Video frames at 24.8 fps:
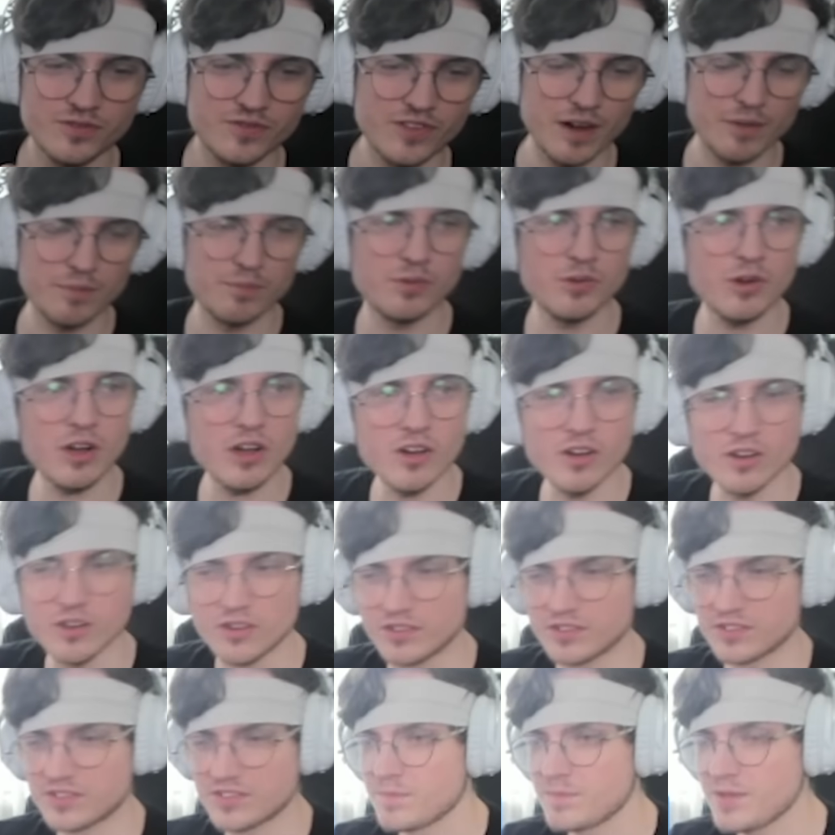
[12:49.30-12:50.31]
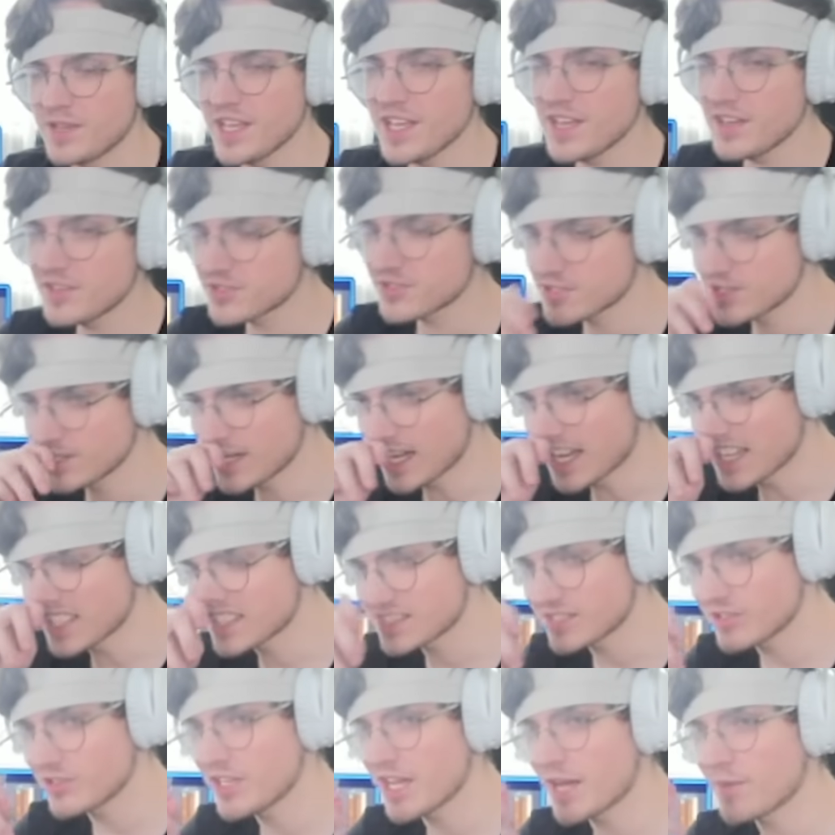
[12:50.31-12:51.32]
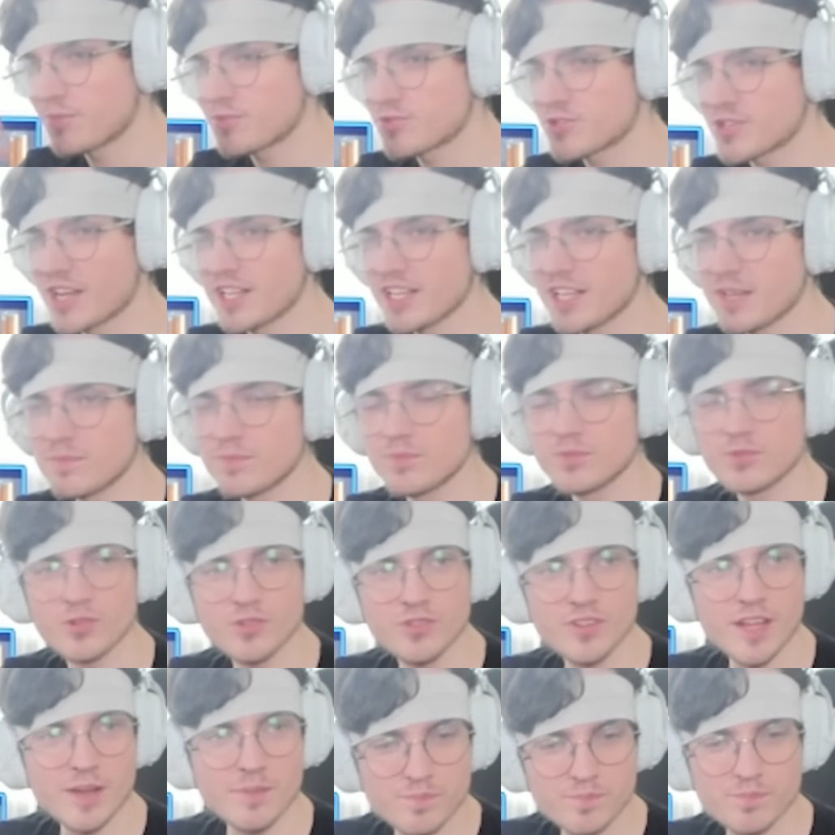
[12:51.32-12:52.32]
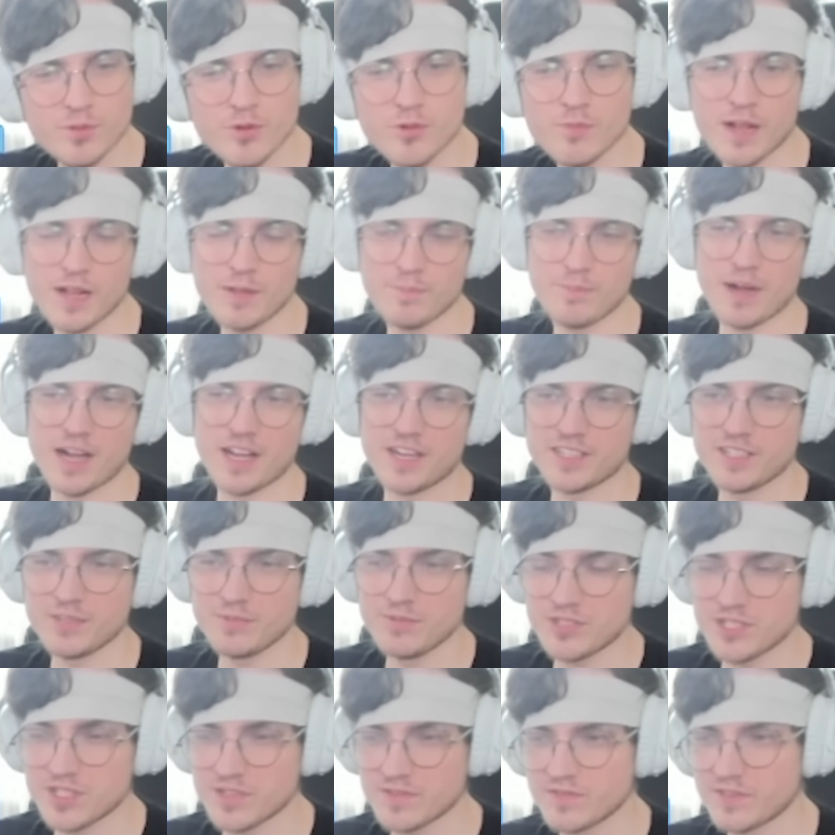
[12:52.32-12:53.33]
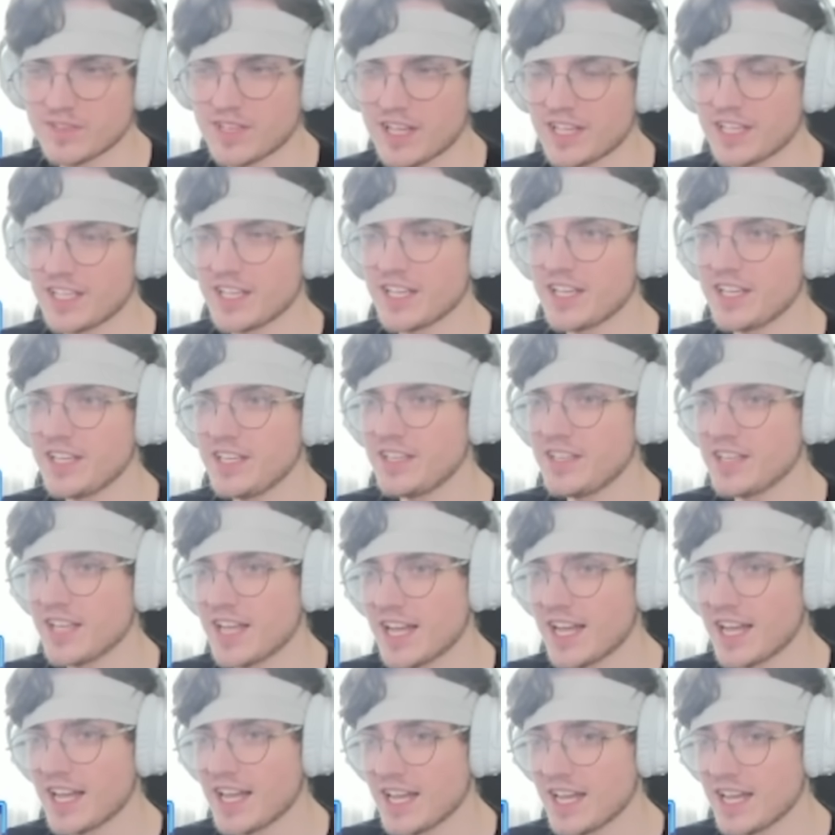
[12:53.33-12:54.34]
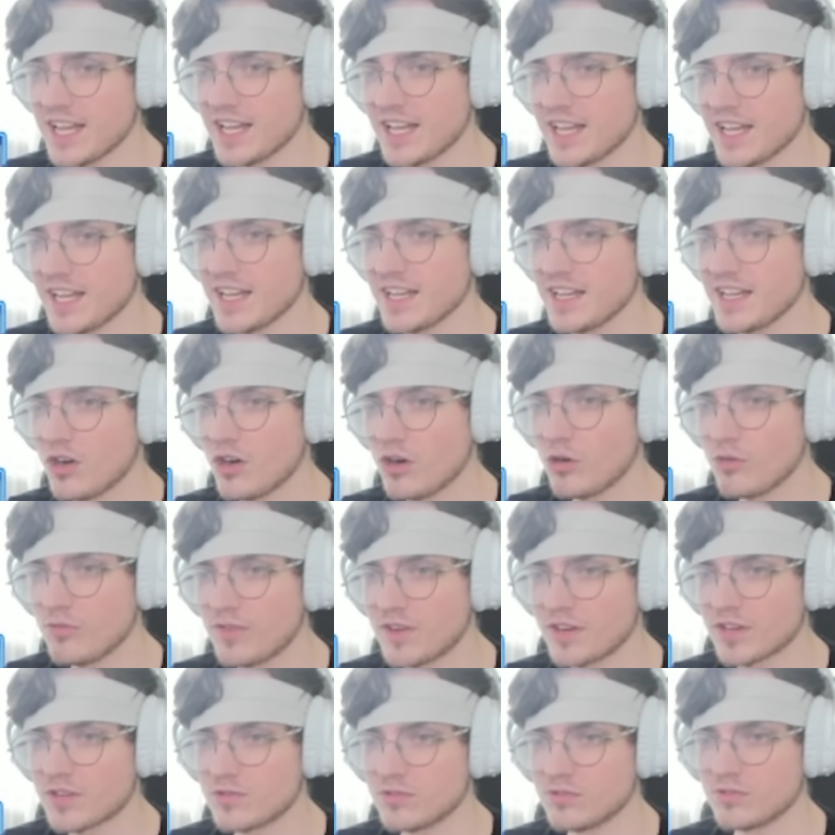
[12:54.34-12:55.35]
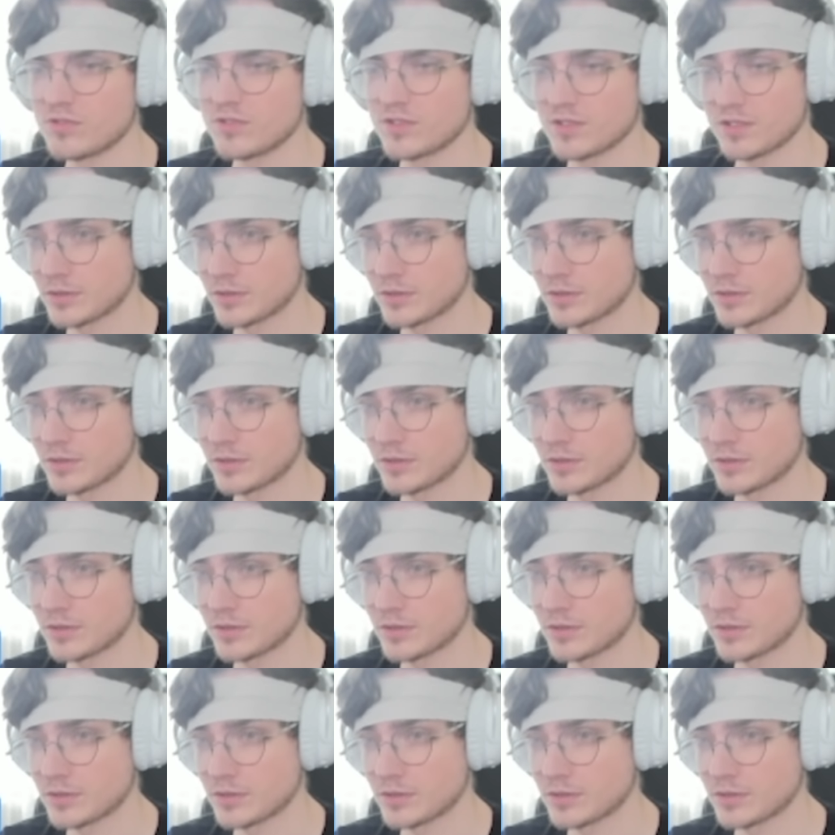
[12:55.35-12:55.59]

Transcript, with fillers: Błąd! Pierwszy raz o japczanie było na Pummel Party mi się wydaje i na Overcooked,